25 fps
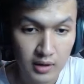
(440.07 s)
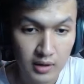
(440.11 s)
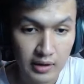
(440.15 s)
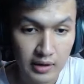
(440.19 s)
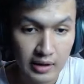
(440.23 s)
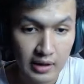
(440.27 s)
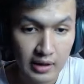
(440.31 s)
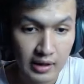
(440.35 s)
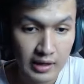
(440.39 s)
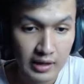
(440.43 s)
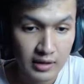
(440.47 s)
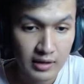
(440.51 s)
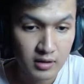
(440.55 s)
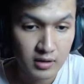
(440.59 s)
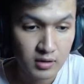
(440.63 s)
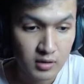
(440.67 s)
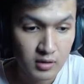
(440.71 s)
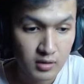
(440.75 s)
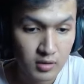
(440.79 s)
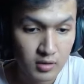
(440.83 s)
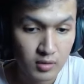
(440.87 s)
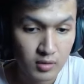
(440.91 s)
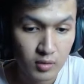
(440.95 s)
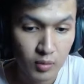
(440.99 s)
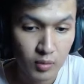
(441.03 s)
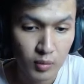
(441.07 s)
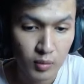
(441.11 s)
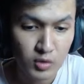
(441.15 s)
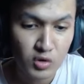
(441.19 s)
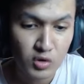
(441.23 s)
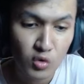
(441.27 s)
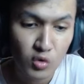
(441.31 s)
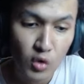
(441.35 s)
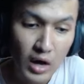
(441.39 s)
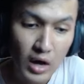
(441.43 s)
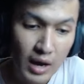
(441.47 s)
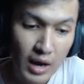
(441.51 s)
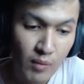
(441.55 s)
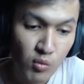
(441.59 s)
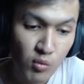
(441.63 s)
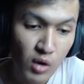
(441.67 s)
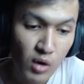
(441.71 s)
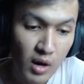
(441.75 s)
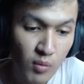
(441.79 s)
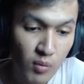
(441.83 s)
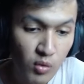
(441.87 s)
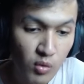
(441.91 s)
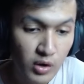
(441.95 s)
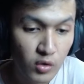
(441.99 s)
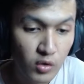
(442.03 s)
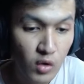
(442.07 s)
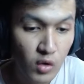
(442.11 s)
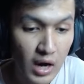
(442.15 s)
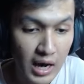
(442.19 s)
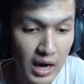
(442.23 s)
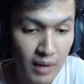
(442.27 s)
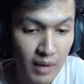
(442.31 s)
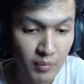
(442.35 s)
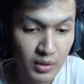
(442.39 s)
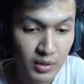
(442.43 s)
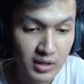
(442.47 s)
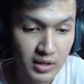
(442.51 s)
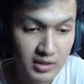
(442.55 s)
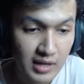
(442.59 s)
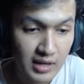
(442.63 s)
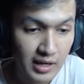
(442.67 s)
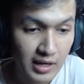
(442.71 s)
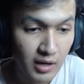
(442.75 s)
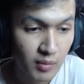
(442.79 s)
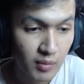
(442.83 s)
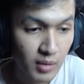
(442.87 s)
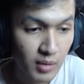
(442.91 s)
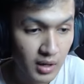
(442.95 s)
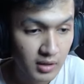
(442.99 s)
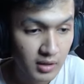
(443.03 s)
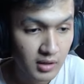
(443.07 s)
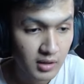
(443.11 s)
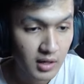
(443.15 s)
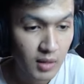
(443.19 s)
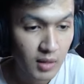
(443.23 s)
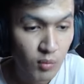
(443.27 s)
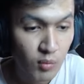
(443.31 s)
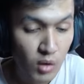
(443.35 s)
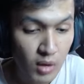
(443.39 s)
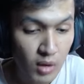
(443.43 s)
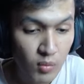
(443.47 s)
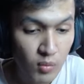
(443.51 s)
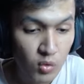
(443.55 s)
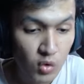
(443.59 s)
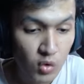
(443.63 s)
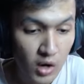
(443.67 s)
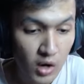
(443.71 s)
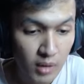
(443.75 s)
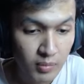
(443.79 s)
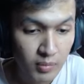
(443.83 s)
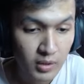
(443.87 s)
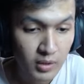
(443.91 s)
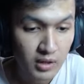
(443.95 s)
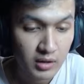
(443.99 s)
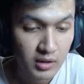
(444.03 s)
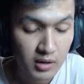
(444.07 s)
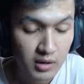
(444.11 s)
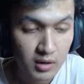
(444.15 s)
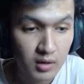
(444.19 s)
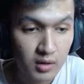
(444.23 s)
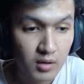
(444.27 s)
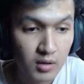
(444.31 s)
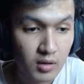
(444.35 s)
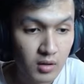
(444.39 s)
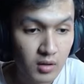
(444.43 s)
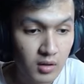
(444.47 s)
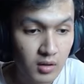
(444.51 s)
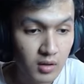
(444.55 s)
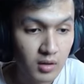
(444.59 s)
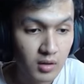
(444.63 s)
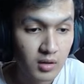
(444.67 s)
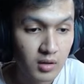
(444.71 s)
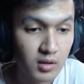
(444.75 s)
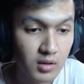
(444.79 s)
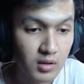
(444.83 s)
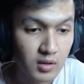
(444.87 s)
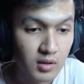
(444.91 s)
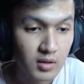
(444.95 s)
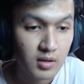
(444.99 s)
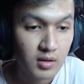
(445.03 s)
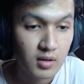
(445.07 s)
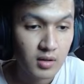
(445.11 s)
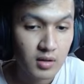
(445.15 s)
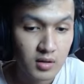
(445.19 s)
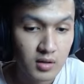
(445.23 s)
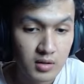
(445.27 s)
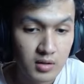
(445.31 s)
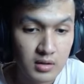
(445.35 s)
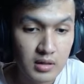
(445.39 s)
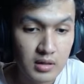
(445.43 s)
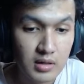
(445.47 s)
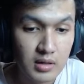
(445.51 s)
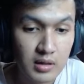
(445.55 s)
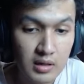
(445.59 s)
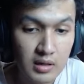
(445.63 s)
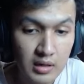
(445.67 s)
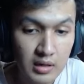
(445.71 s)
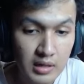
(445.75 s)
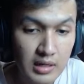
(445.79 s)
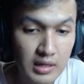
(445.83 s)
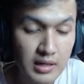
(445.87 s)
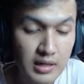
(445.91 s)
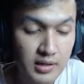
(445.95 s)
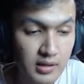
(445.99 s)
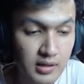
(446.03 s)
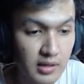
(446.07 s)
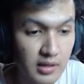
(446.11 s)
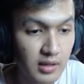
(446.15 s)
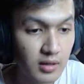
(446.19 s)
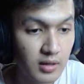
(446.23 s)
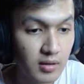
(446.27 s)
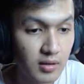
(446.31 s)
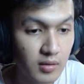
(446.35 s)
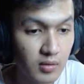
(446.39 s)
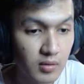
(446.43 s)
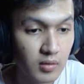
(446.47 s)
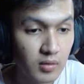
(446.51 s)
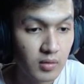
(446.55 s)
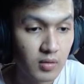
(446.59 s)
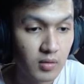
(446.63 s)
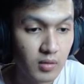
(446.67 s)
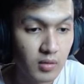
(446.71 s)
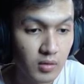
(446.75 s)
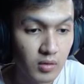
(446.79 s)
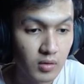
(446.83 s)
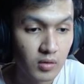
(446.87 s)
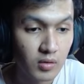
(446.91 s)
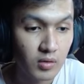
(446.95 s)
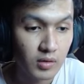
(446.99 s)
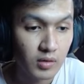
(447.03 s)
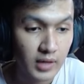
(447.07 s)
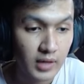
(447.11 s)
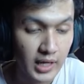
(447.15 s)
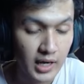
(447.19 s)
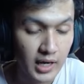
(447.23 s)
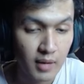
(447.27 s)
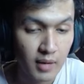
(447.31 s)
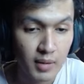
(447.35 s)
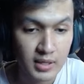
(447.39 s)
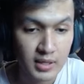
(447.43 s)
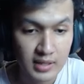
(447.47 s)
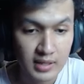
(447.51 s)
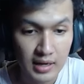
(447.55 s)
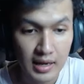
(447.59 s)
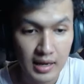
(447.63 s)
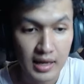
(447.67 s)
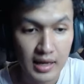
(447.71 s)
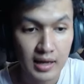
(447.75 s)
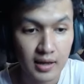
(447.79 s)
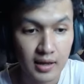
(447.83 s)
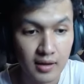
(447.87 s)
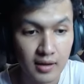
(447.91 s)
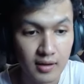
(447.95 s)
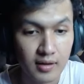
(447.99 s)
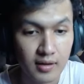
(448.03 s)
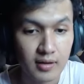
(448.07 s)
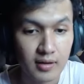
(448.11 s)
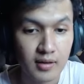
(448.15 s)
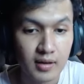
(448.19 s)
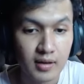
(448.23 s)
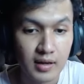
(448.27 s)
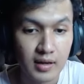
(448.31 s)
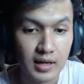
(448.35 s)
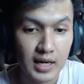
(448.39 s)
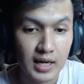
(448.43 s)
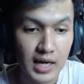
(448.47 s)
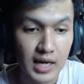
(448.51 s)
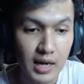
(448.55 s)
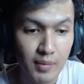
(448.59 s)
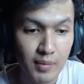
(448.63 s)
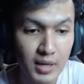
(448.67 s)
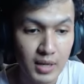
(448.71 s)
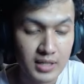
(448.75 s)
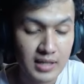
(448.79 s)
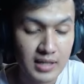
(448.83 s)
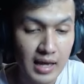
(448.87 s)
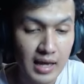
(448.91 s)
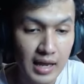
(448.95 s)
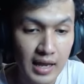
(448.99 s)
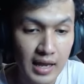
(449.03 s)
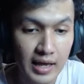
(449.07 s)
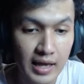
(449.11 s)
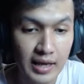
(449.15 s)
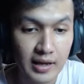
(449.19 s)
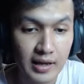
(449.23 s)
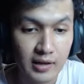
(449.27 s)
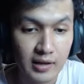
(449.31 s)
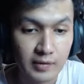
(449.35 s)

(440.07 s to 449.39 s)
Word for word: enhance ya, masuk gua abu-abu gua upgrade sayang banget kan abu-abu gua upgrade kan sedih sih ya nggak masalah nggak masalah ya